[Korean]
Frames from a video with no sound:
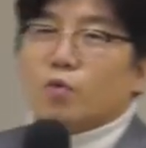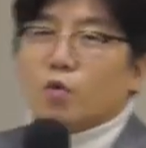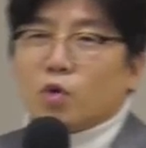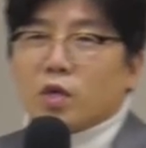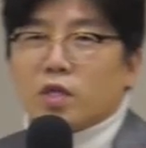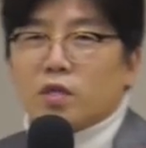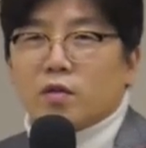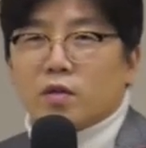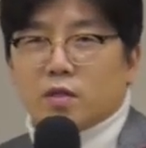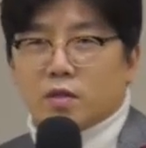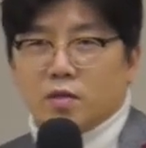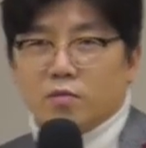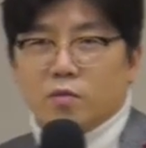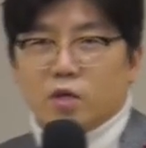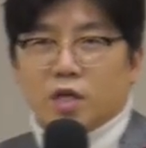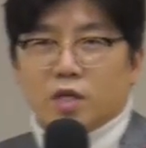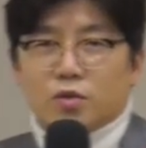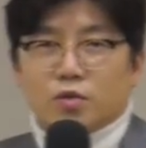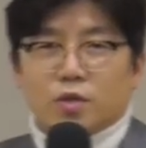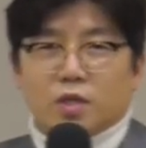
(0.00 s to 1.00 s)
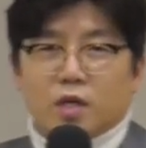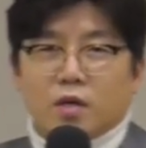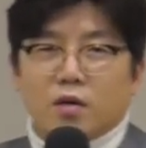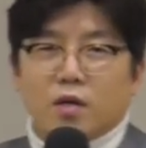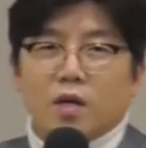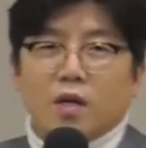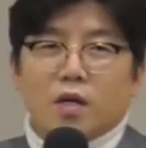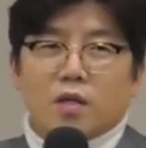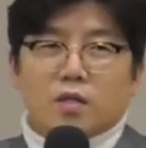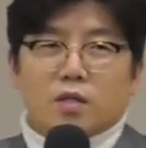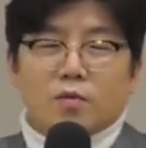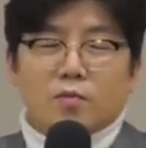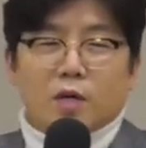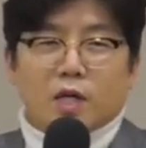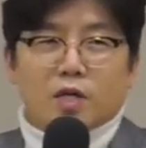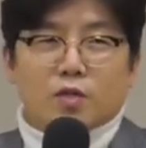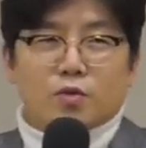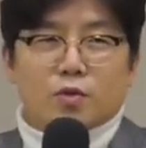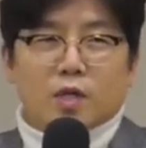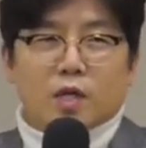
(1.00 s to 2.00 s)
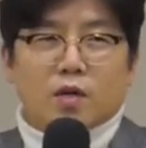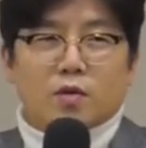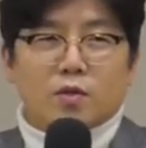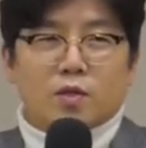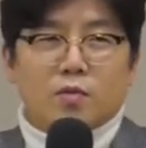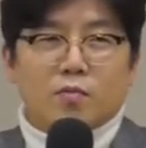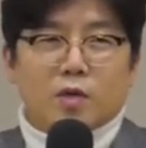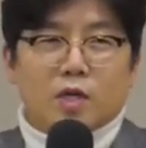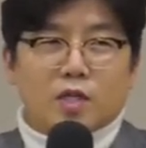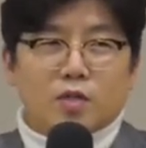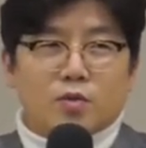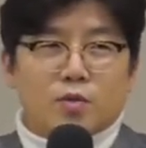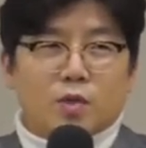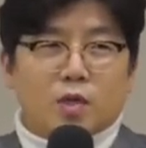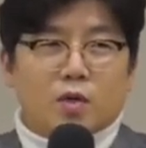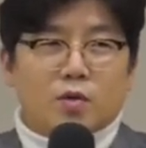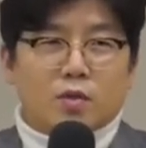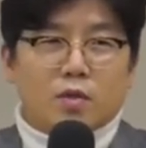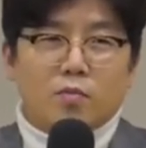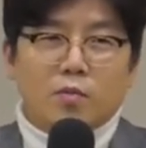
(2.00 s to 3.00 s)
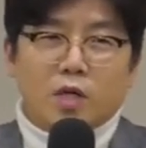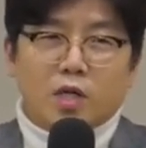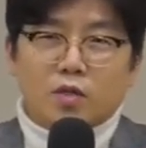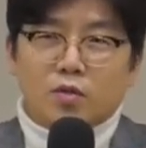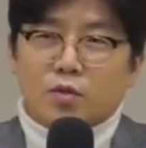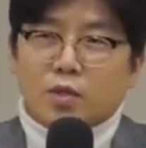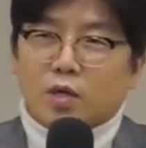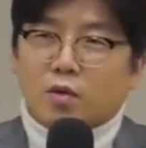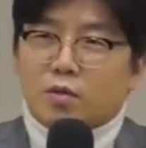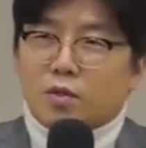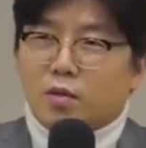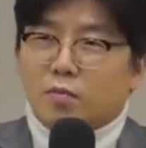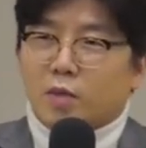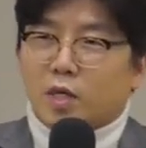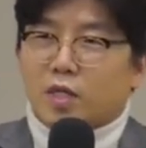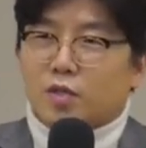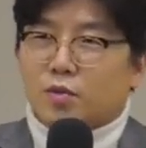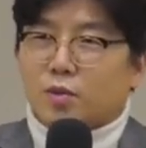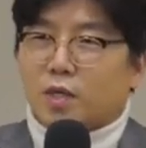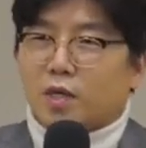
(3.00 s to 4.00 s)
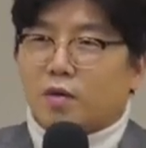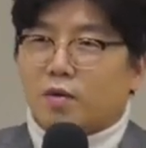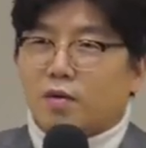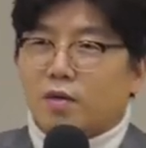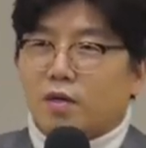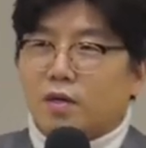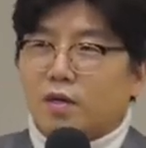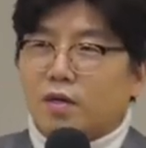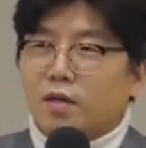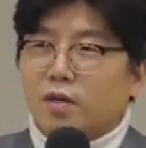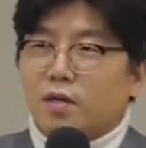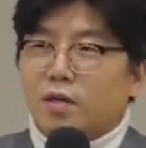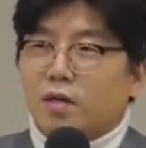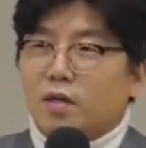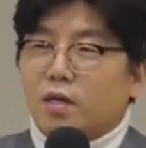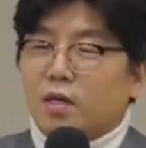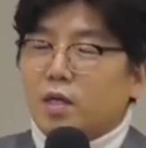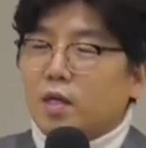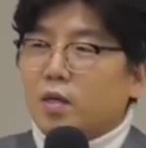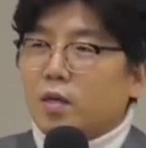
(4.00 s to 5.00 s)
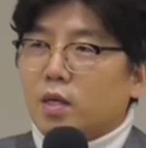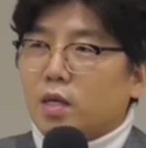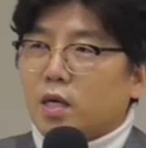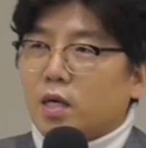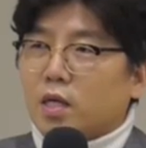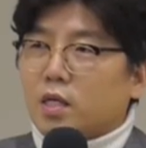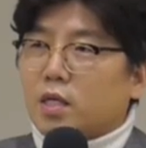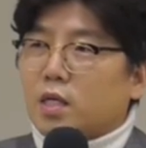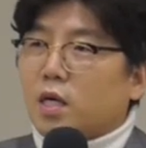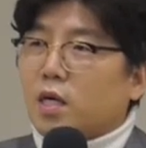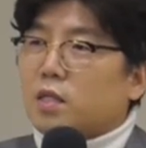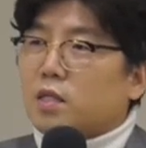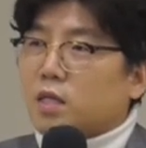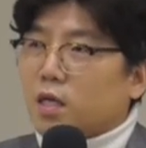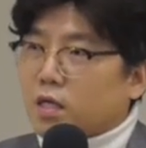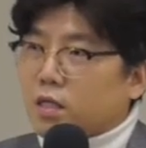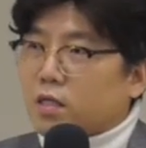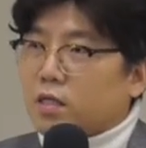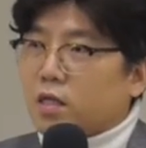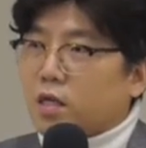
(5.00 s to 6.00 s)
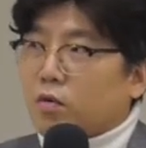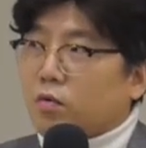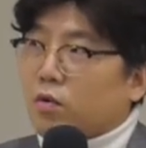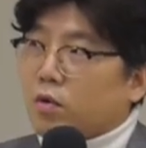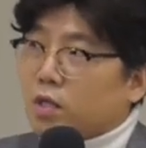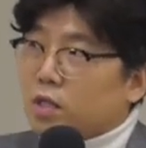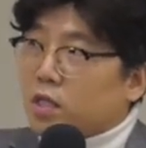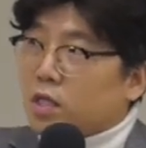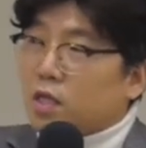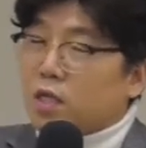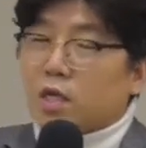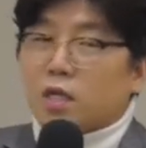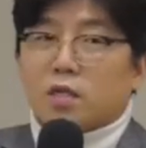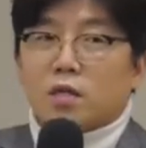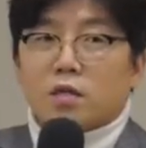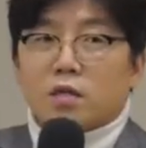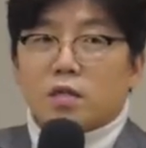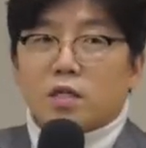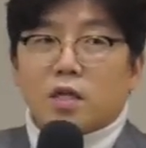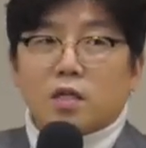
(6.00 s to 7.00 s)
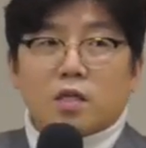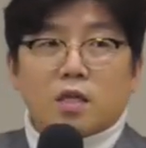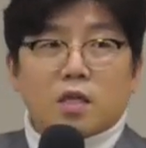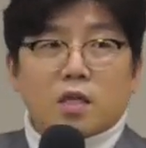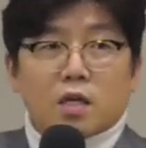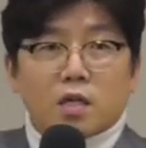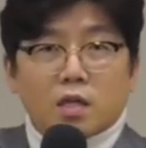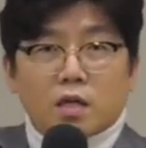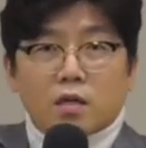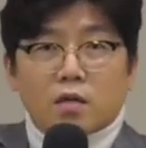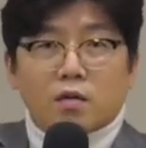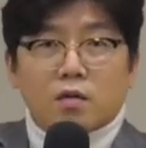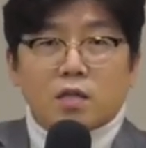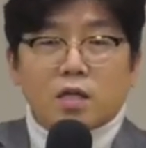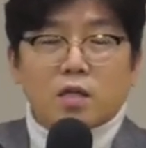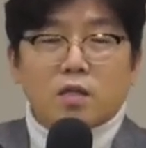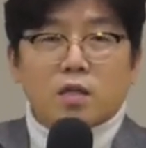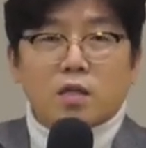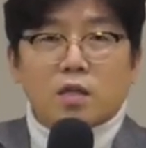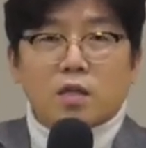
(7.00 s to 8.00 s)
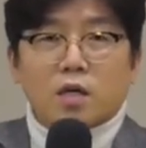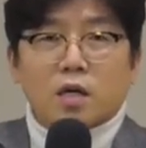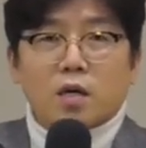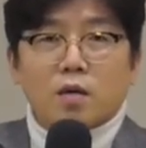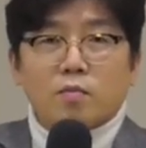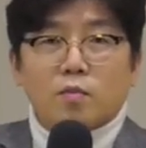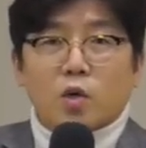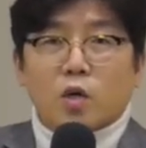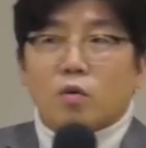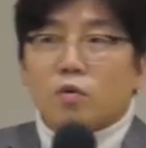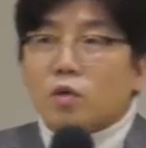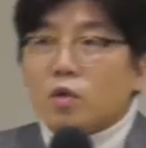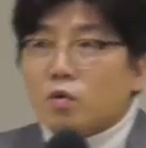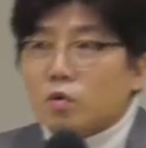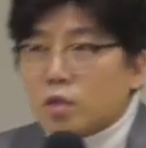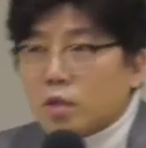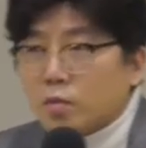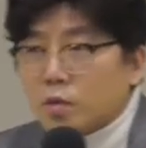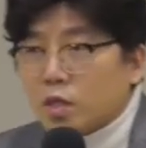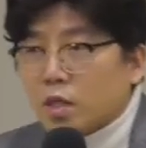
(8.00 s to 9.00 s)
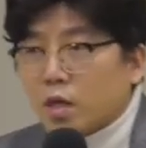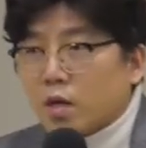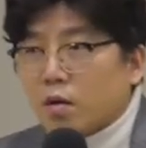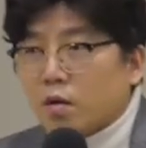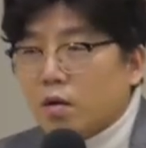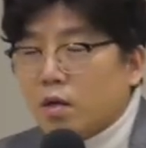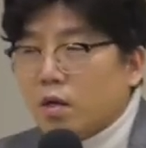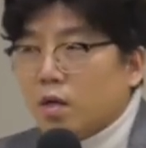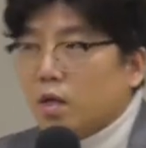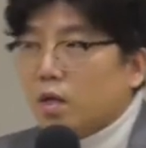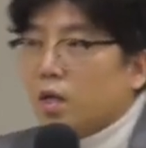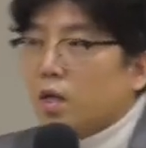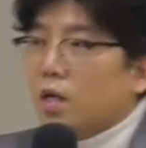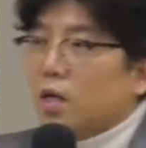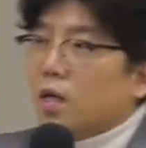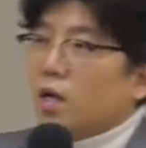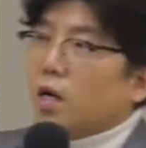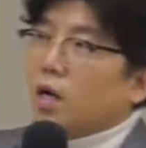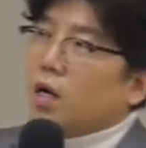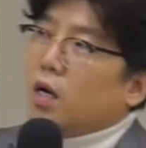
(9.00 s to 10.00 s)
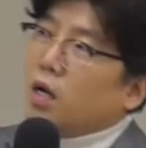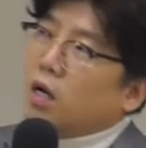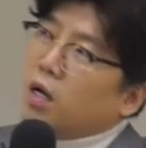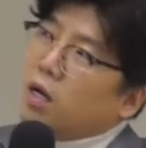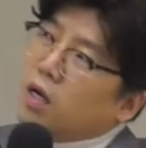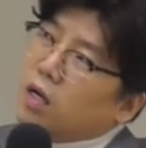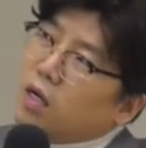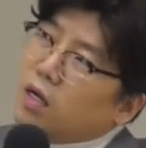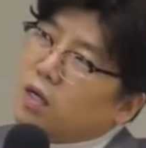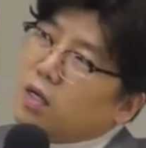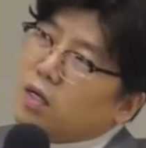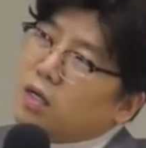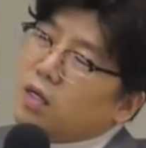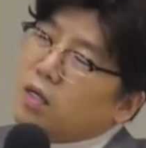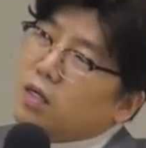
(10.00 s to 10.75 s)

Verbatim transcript: 잘 모르겠는데 설명해 주세요. 설명해 주세요. 설명해 주세요. 설명해 주세요. 설명해 주세요. 학기가 딱 끝나고 이제 이 학년 끝날 때니까, 일 학년 끝날 때니까 뭐라고 기록되면 돼요? 아...